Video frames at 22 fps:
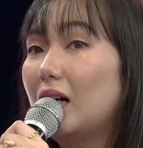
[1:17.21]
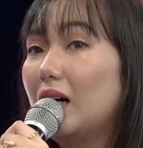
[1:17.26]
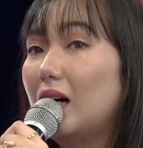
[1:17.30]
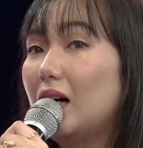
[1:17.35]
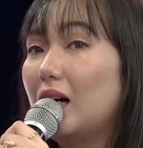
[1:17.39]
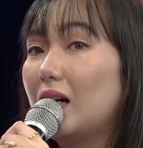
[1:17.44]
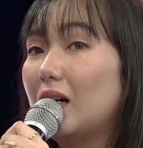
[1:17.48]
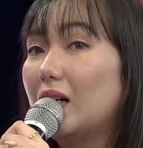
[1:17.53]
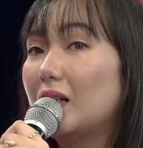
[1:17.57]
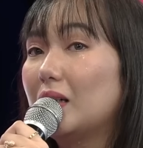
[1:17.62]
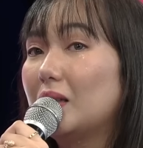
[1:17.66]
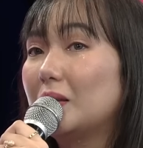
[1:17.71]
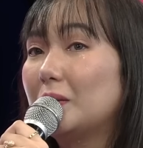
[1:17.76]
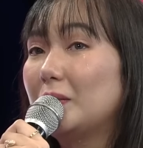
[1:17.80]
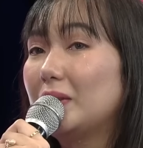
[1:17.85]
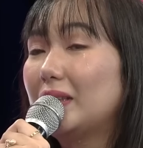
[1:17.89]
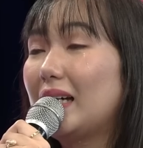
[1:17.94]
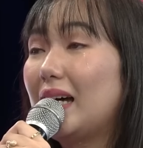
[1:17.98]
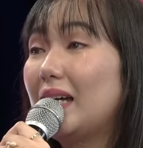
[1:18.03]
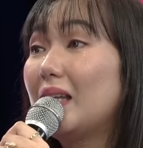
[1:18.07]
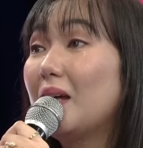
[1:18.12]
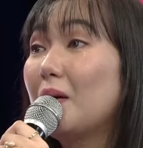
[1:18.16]
uh,
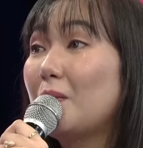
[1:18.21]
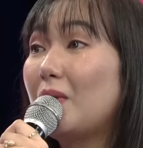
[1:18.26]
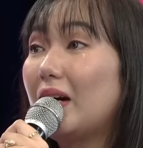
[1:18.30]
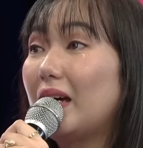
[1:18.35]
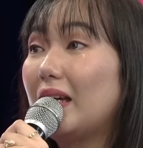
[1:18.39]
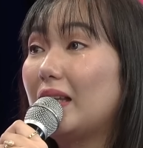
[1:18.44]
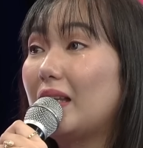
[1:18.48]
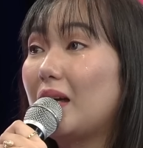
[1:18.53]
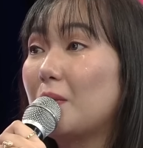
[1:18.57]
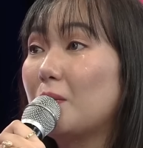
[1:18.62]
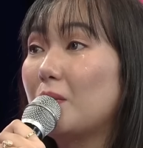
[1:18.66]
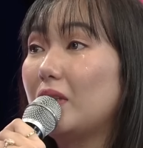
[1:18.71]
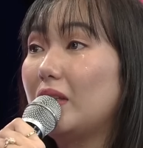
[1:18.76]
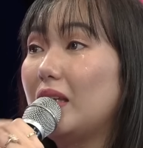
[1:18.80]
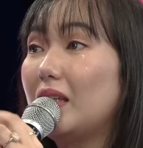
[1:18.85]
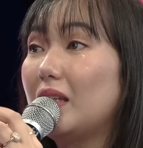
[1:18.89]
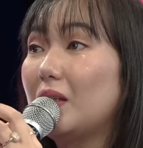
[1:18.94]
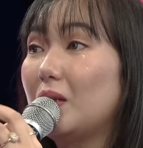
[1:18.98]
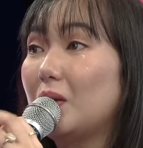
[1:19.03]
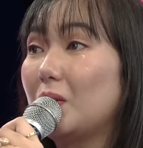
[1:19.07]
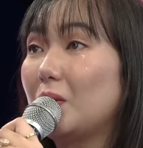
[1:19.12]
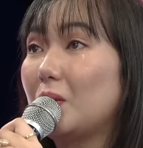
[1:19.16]
sana makita mo din
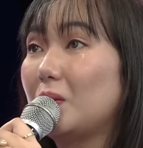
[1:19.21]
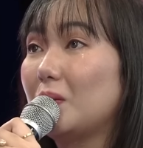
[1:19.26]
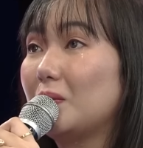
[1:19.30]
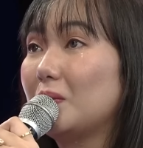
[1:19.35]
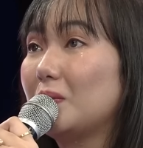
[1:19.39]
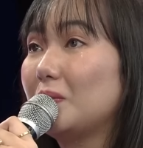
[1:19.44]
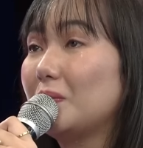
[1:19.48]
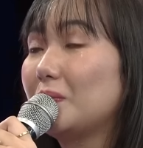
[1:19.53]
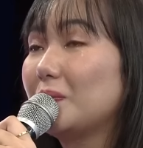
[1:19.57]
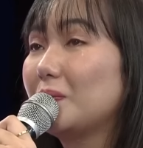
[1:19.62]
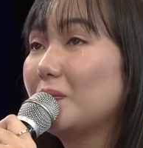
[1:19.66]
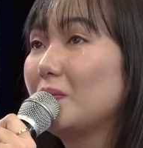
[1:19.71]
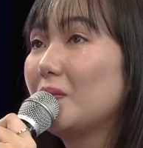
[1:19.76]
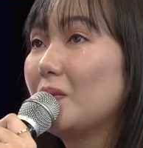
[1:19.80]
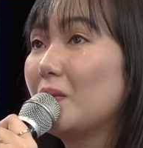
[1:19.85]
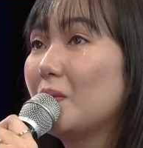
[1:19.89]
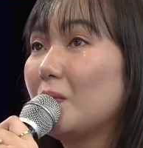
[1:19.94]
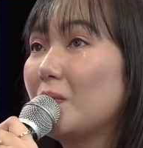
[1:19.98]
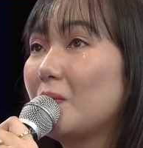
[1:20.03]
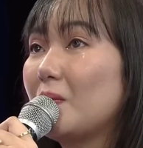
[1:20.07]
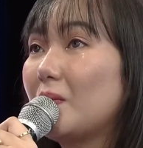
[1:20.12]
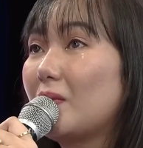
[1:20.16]
yung
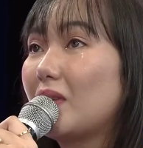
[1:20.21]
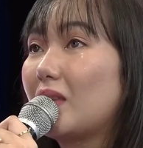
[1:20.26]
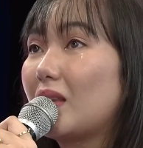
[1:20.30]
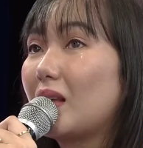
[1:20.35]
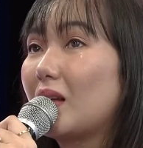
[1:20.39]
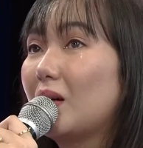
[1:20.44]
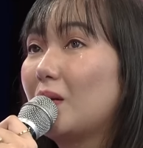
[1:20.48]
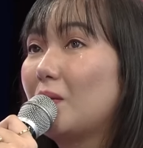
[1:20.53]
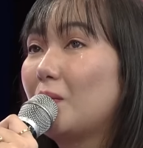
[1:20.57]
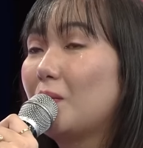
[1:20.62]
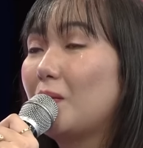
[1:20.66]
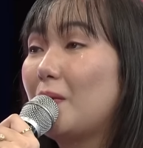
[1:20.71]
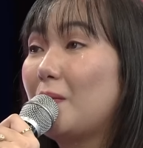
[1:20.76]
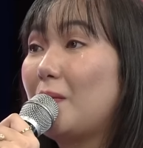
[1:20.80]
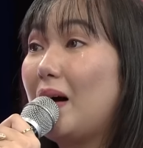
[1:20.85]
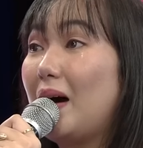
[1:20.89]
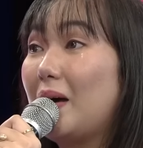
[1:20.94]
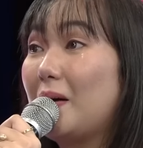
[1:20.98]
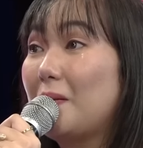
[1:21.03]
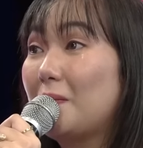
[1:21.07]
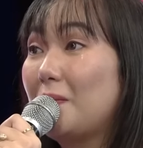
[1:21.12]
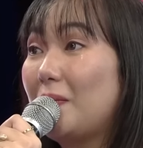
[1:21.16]

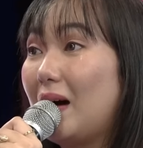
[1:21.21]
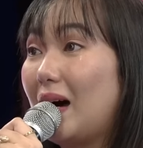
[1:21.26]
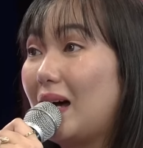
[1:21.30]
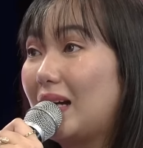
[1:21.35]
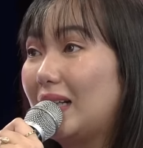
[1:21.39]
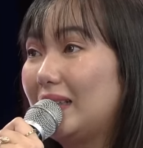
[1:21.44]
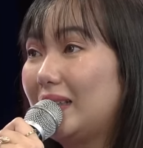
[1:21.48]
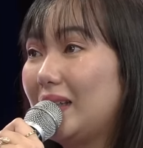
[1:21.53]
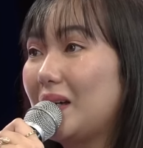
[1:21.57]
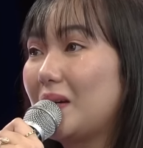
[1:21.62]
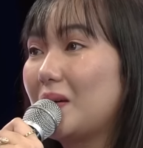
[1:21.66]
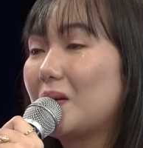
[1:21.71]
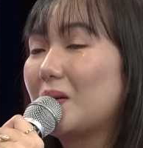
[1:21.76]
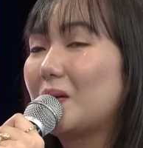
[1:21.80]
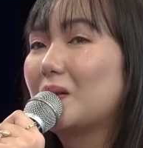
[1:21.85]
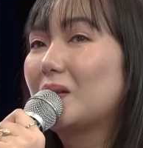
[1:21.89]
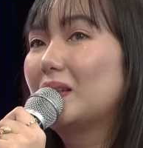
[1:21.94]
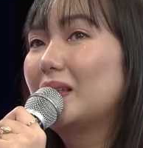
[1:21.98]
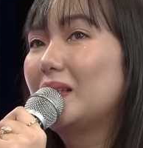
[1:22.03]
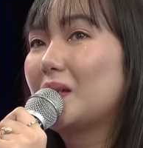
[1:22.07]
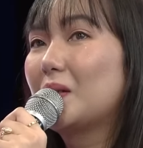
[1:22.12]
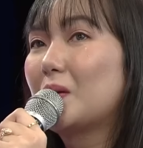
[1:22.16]
babaeng para sa iyo.
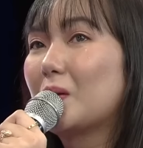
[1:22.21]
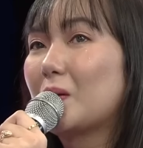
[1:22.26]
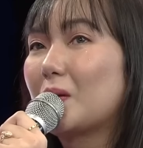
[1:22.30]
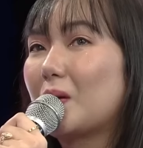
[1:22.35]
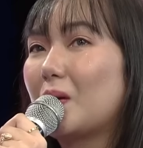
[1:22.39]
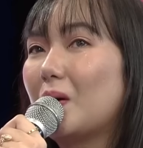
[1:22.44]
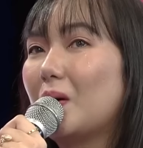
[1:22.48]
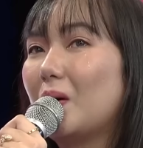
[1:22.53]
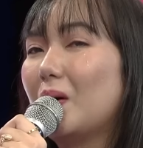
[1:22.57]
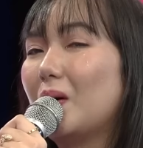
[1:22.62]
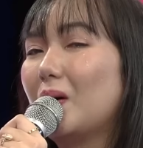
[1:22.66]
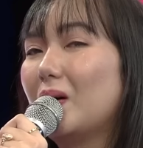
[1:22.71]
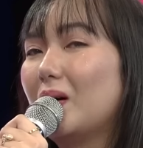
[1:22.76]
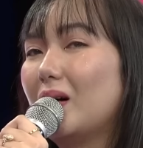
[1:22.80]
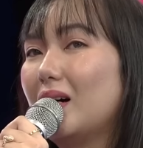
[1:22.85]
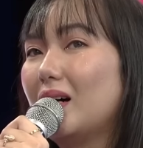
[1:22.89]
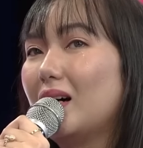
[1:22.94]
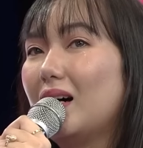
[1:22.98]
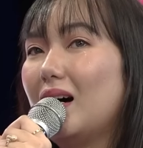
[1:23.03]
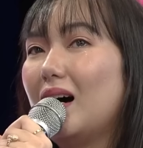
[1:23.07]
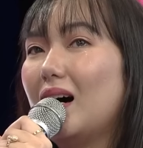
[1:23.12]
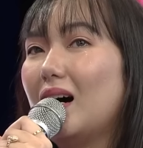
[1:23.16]
Siguro,
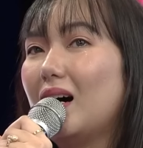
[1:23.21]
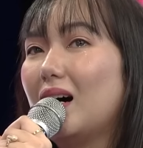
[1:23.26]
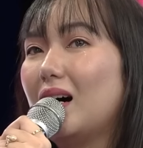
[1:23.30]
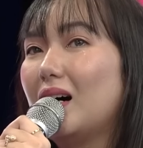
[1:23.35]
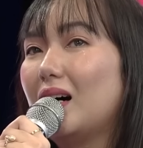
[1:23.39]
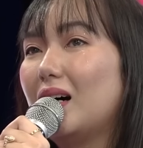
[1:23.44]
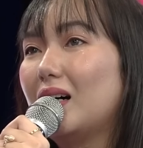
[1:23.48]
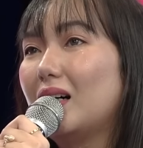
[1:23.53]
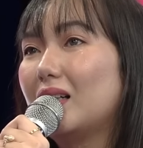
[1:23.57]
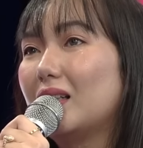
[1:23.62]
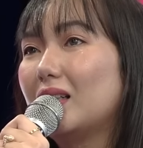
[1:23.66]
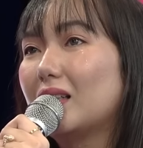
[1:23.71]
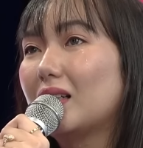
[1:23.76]
uh,